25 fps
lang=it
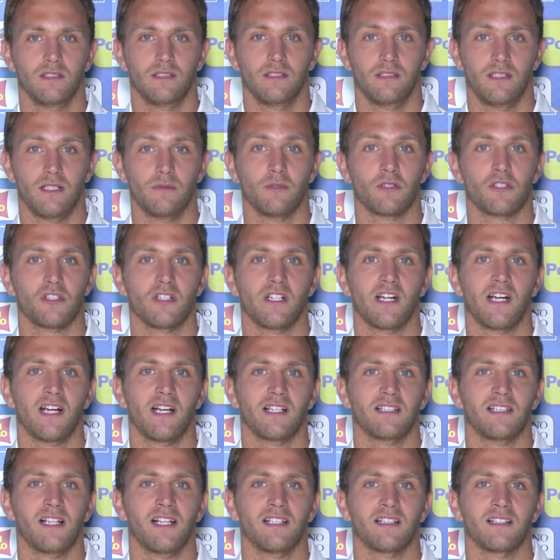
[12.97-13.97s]
L'emozione era
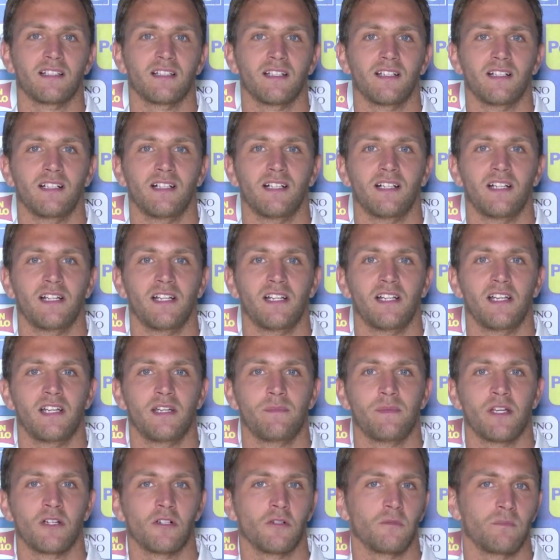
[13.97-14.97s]
tanta, i
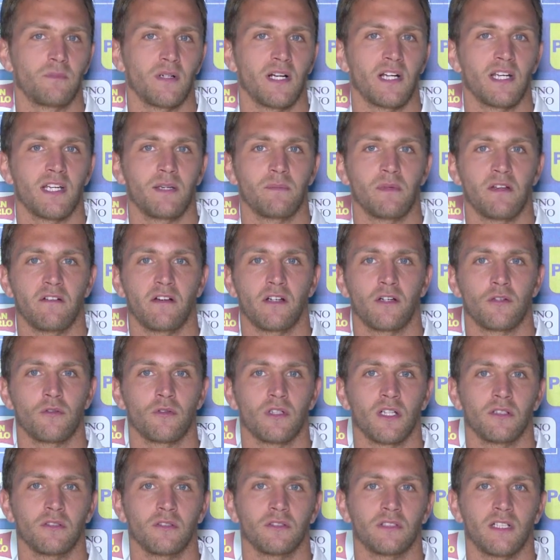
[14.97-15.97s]
miei compagni mi avevano
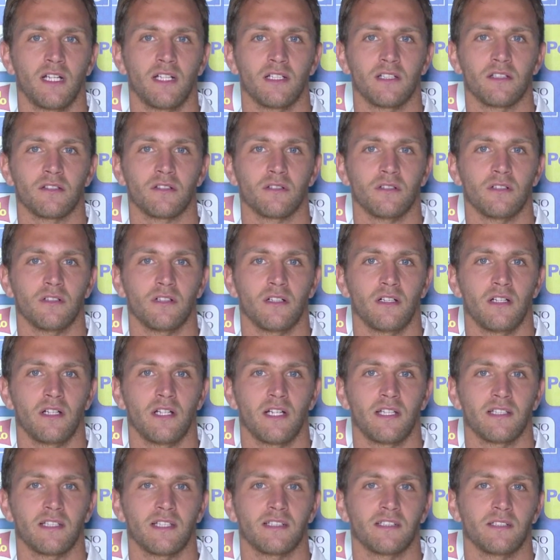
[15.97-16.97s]
aiutato tanto,
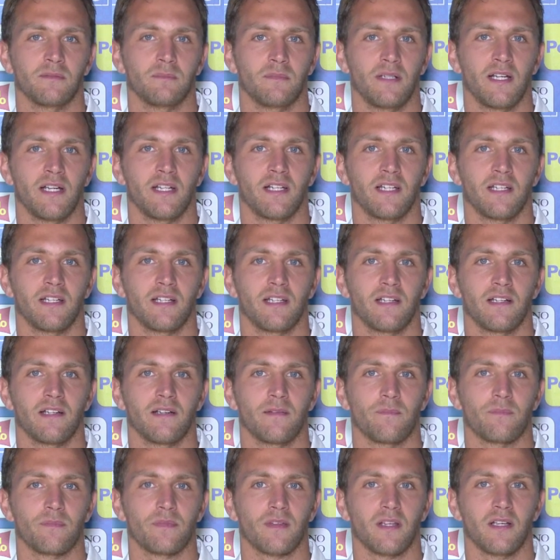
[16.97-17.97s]
era andata bene
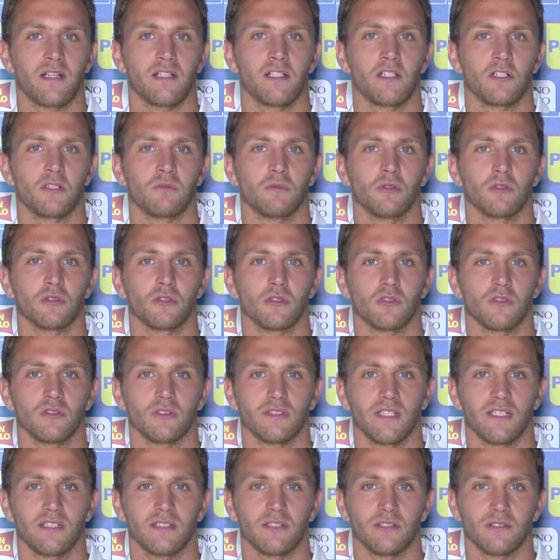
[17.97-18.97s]
ed ero molto
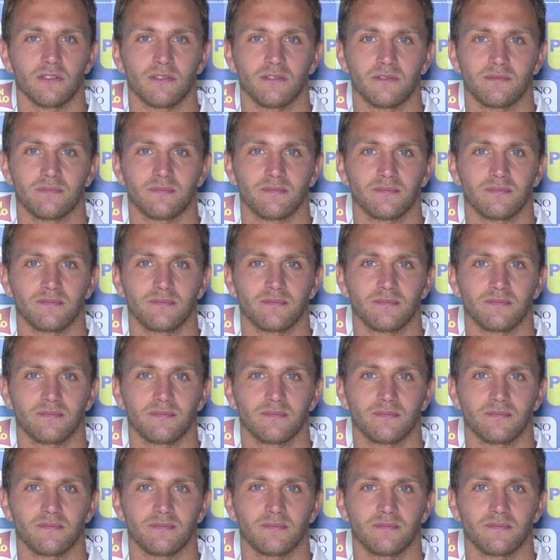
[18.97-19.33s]
contento.